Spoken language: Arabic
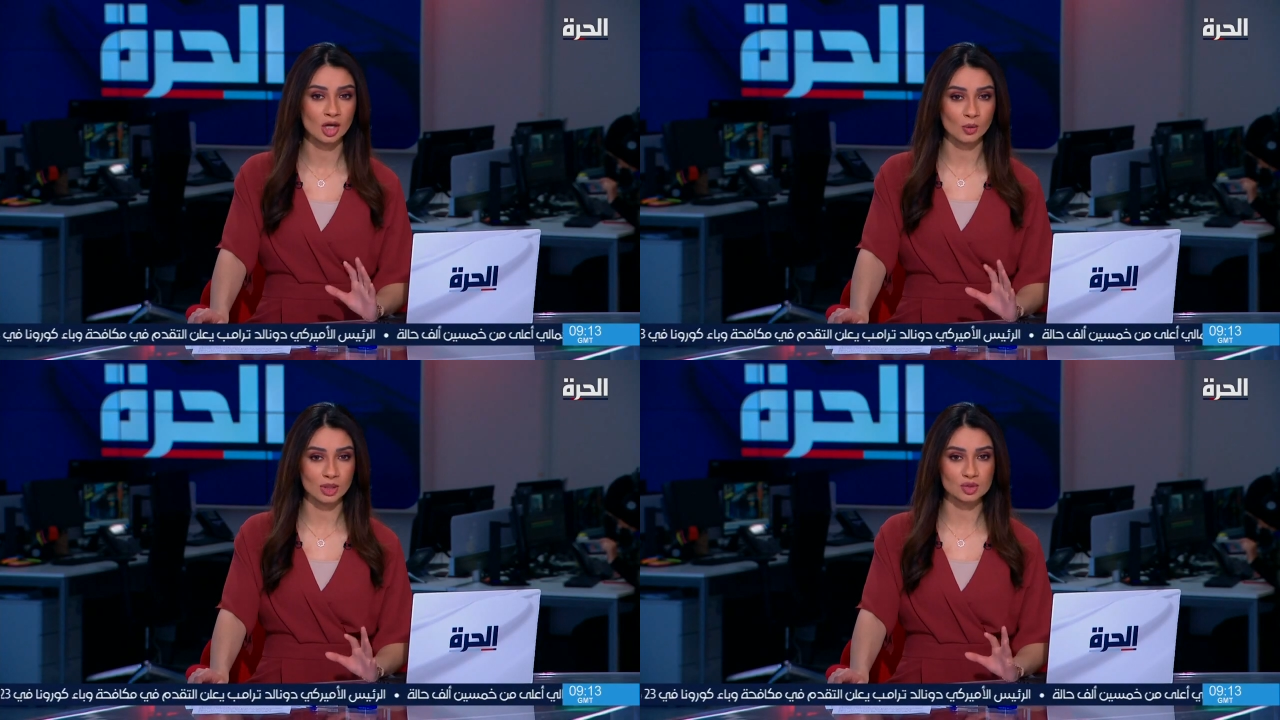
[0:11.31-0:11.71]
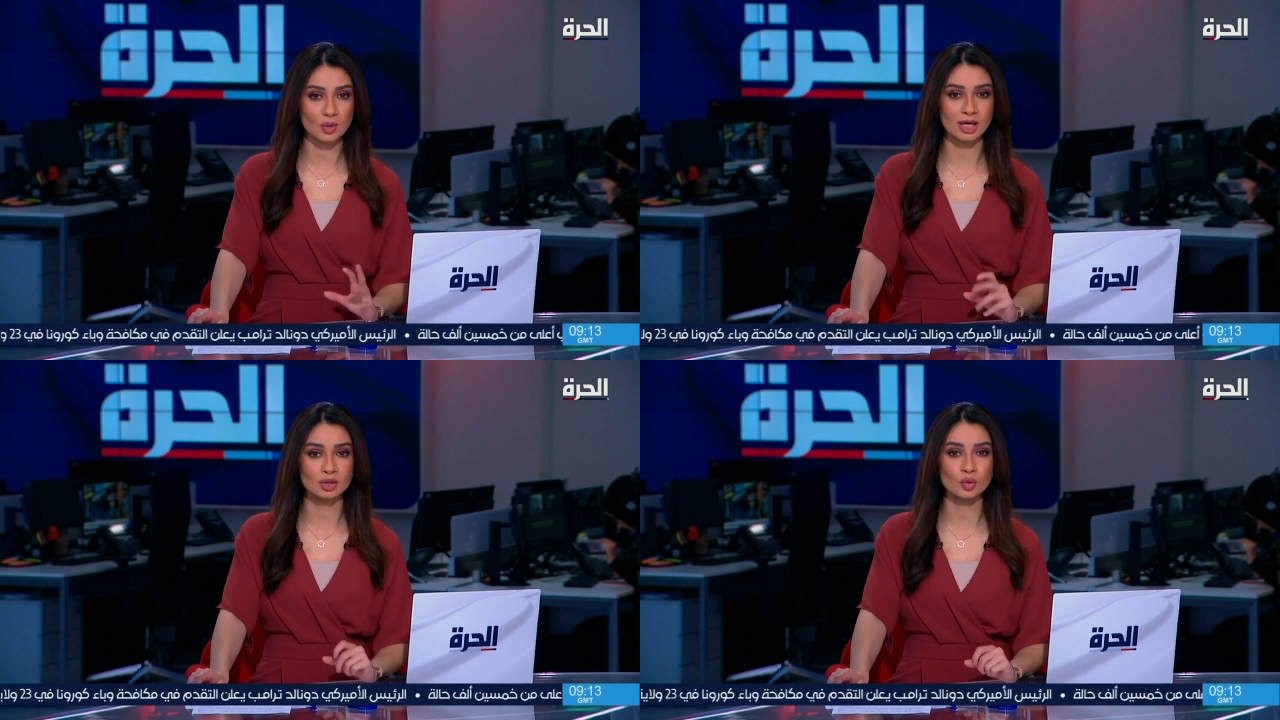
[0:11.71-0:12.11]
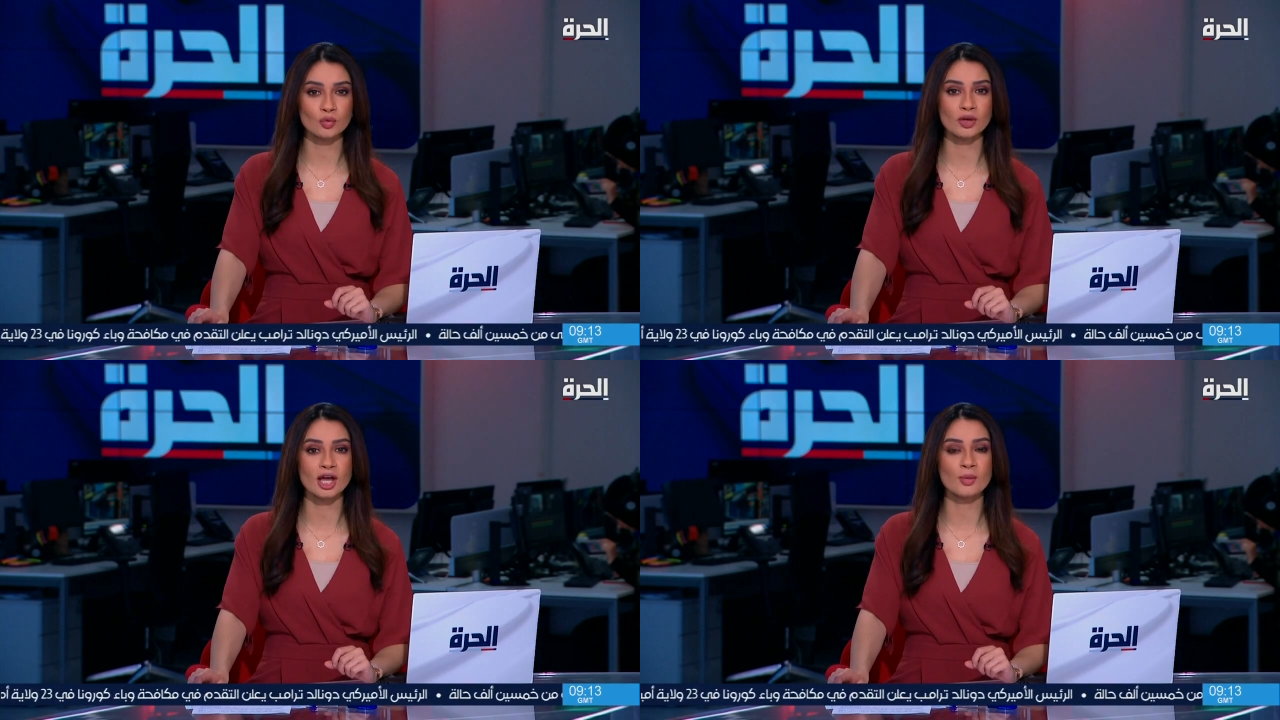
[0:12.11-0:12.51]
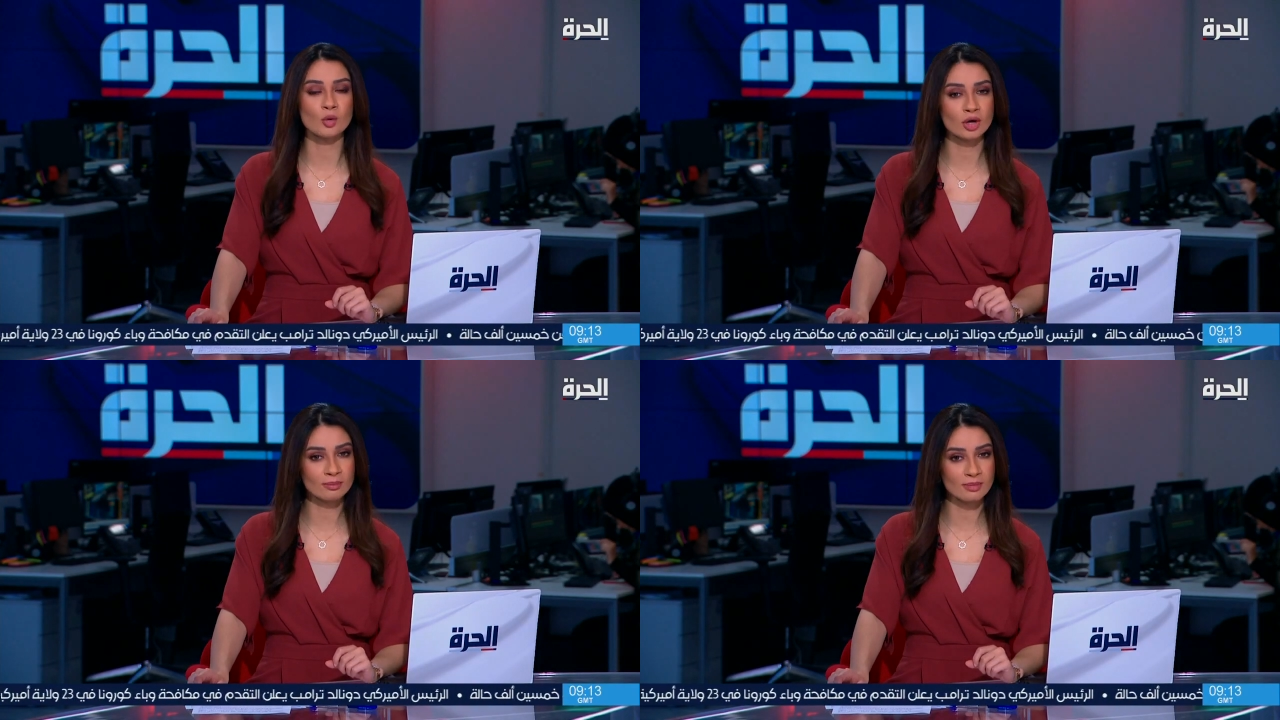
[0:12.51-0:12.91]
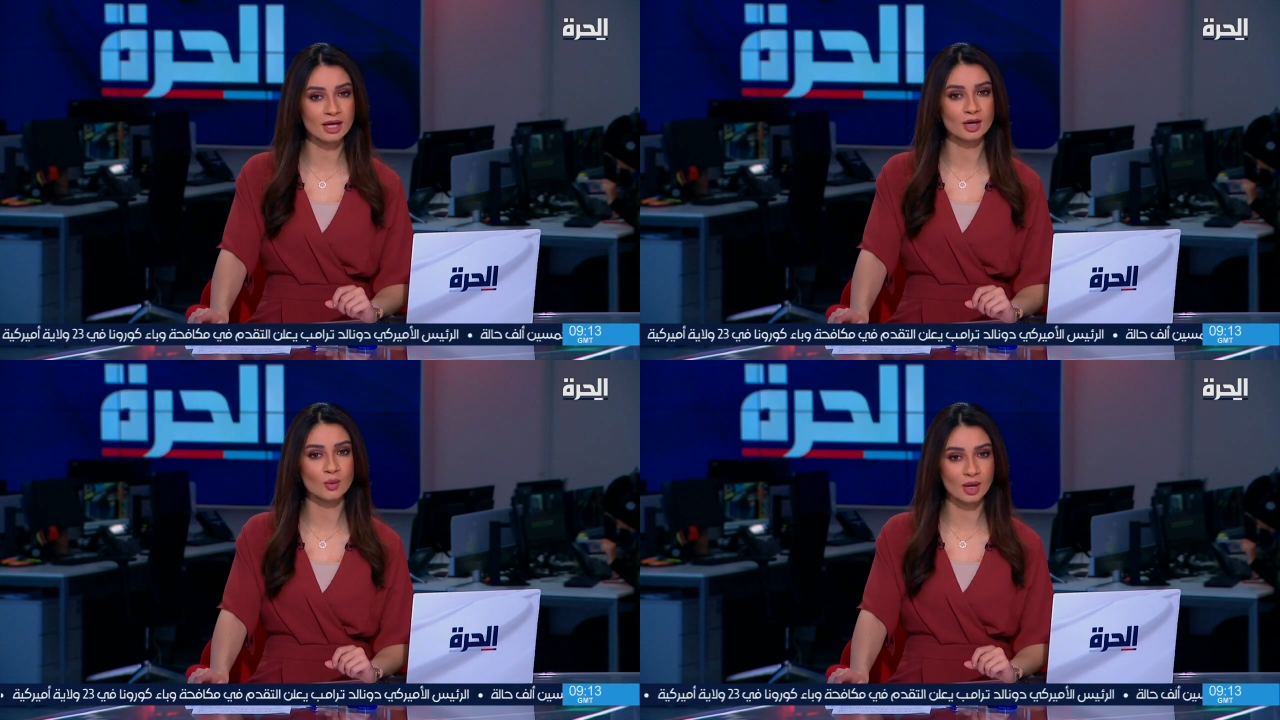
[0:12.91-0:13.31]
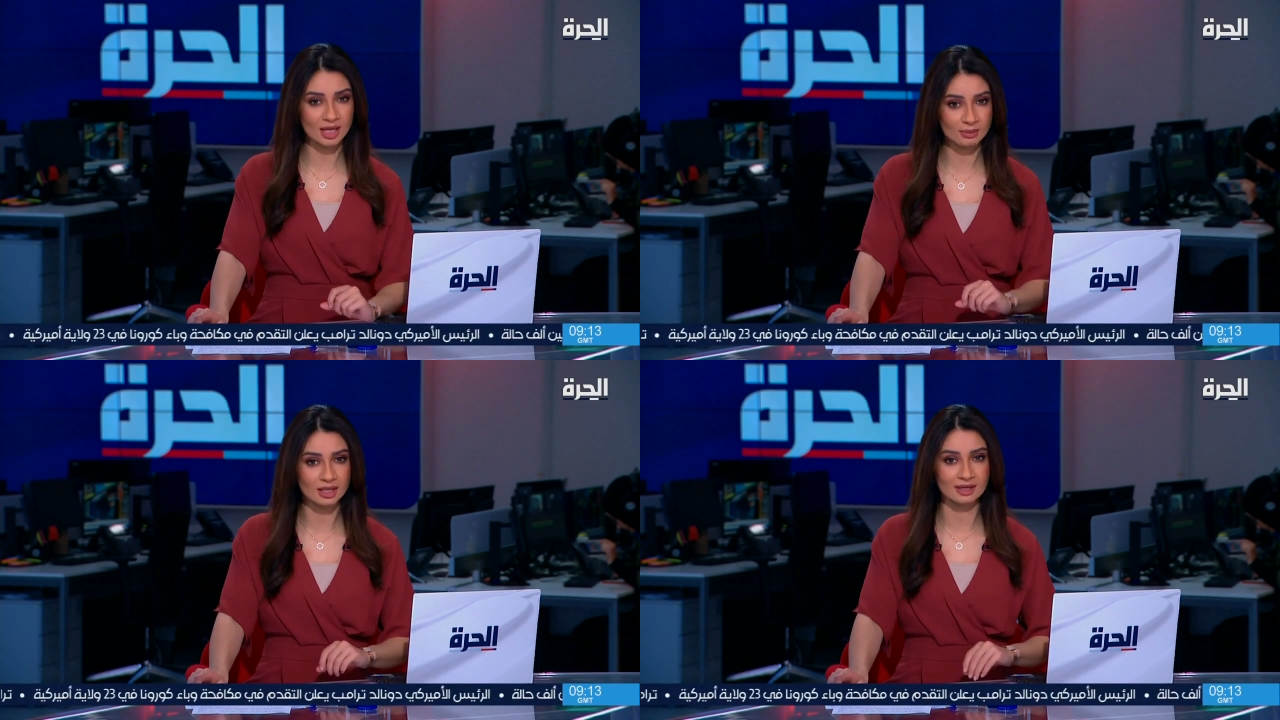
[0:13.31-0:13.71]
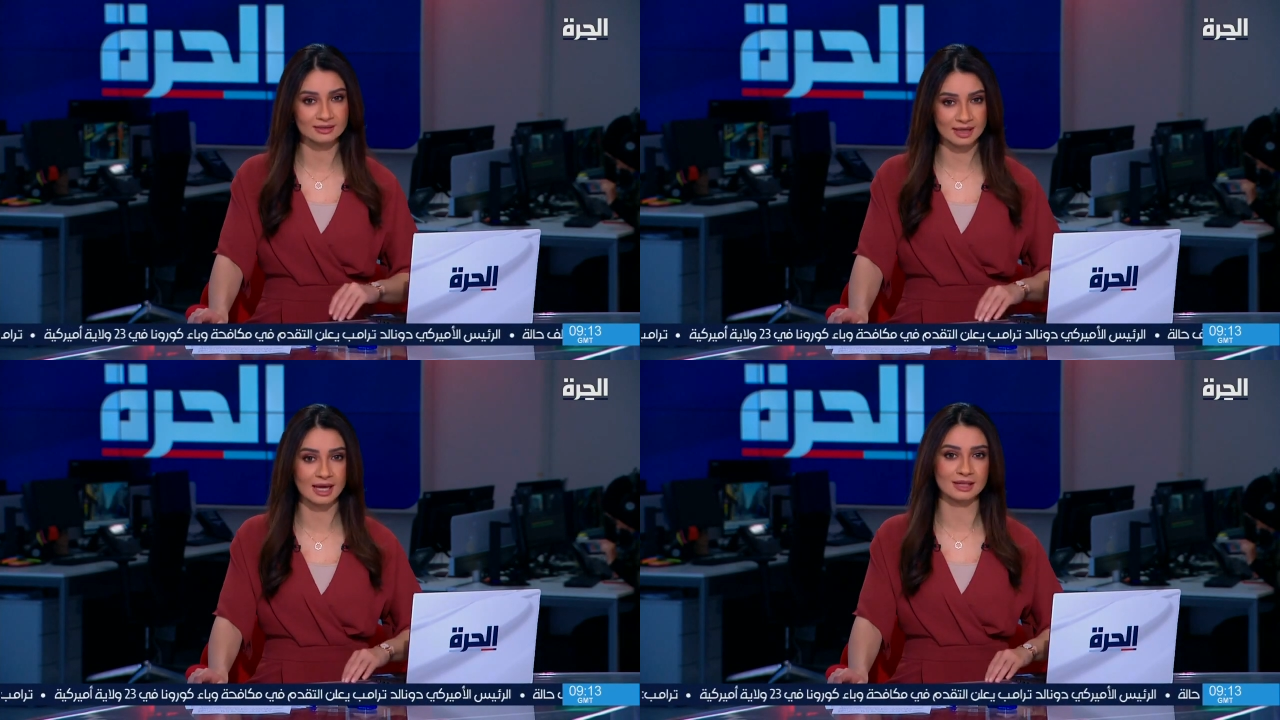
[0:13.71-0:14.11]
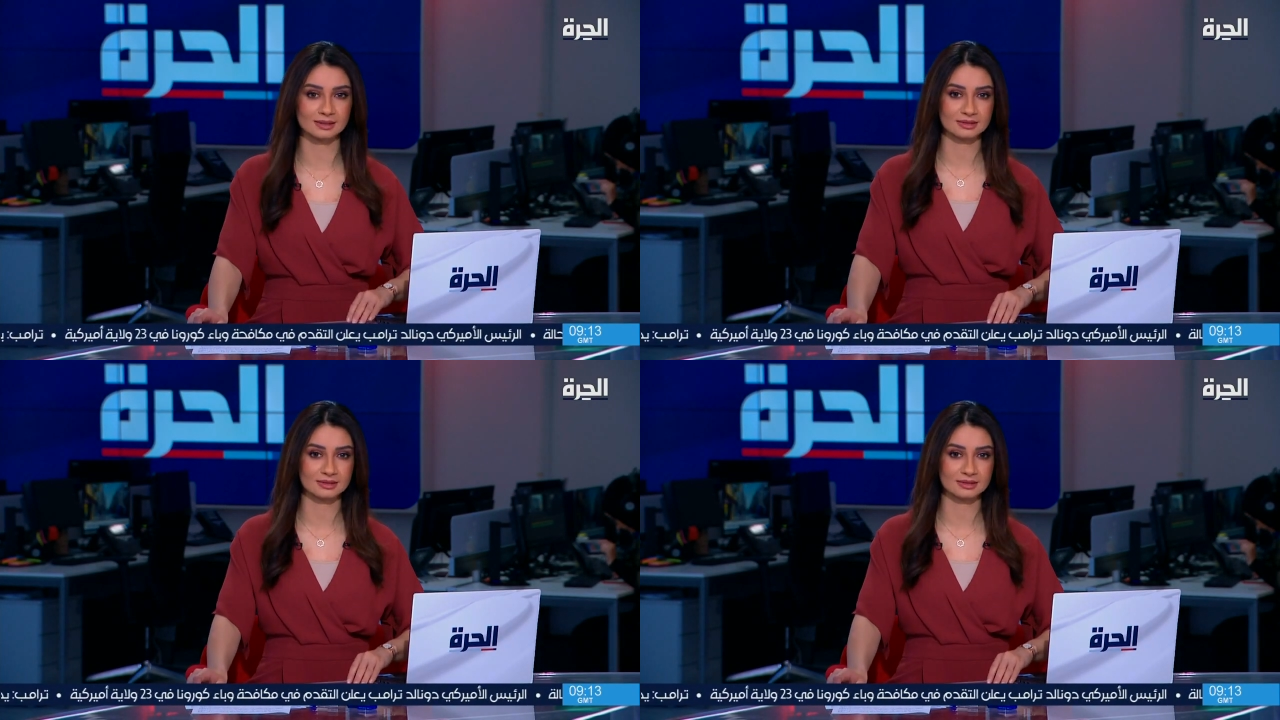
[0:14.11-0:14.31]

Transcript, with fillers: وتعد فئة مهمة وكبيرة العدد